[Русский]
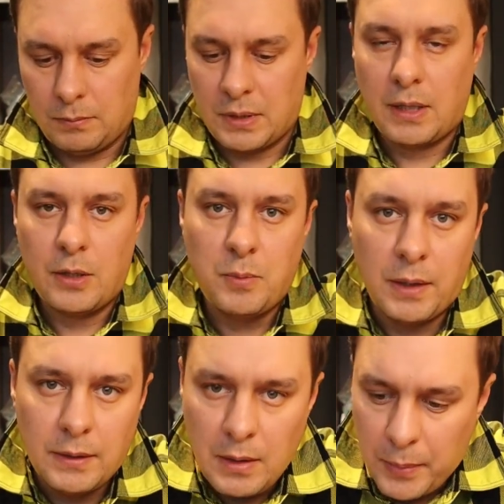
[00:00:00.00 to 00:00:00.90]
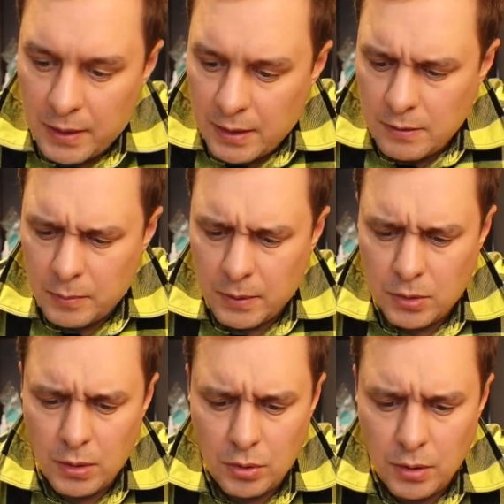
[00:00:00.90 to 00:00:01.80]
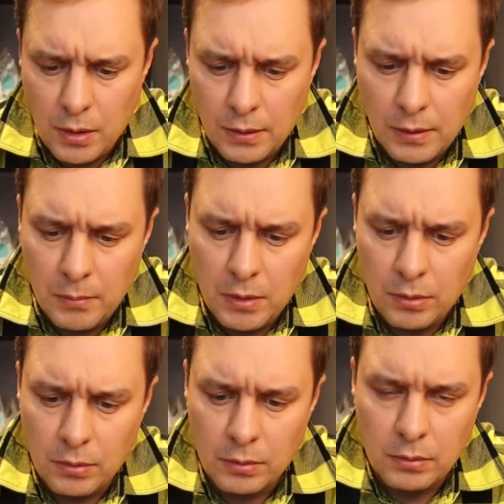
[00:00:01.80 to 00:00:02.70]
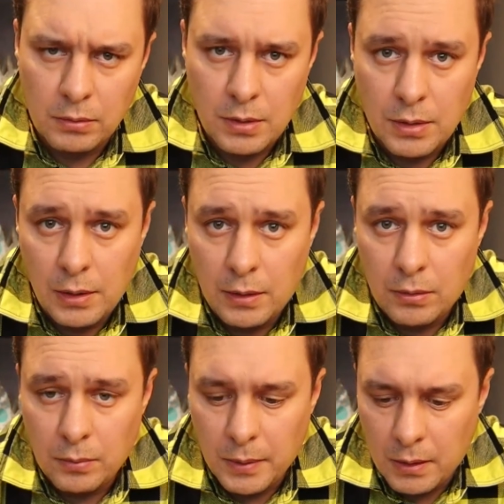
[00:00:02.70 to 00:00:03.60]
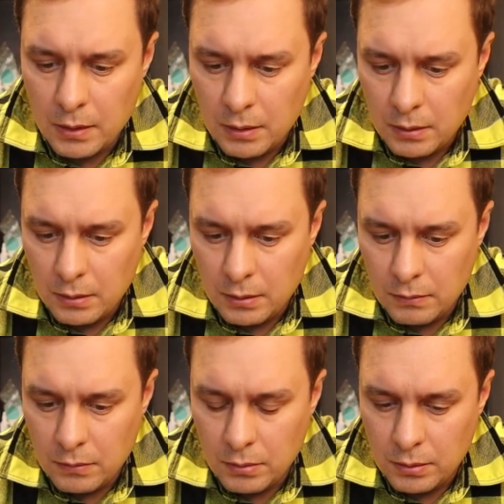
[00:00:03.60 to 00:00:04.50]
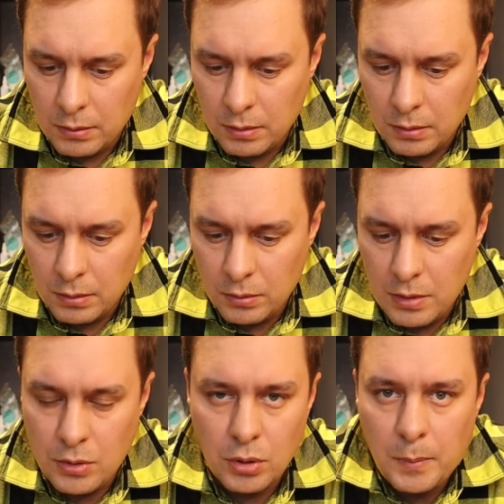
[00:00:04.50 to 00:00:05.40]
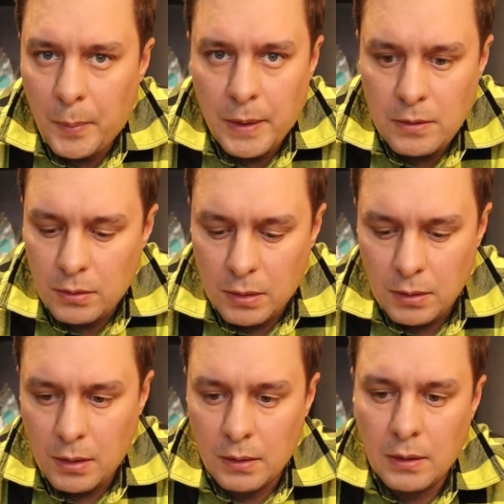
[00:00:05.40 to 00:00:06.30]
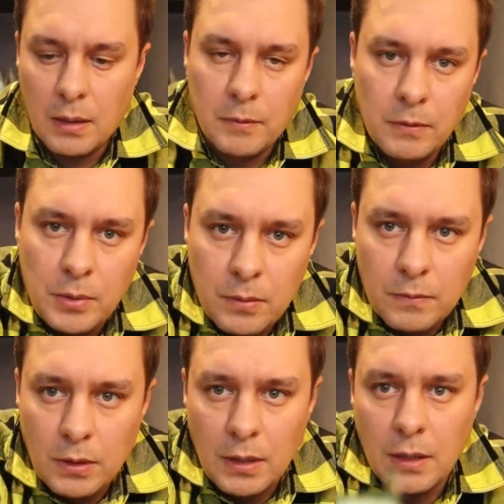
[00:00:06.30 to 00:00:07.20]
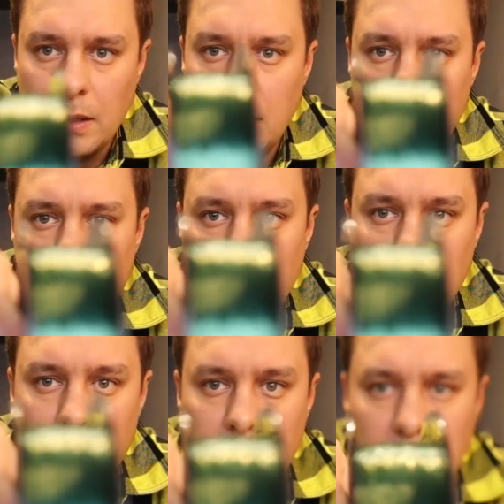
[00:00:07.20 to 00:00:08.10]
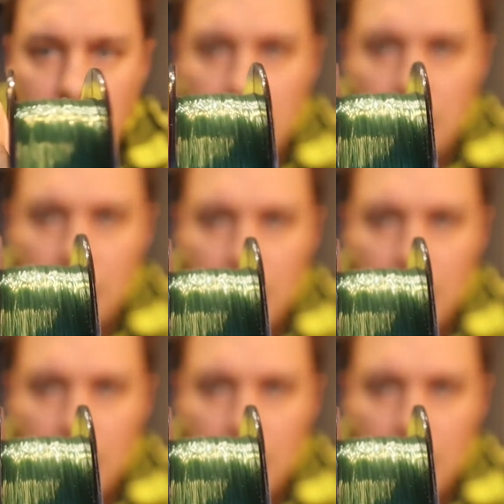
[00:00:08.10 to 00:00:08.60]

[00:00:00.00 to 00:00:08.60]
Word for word: Постараюсь бренда не показывать, потому что я ничего не рекламирую, к сожалению, пока. Вот. Но ну, если что-то попадет, это не реклама. В общем, вот такая леска, смотрите.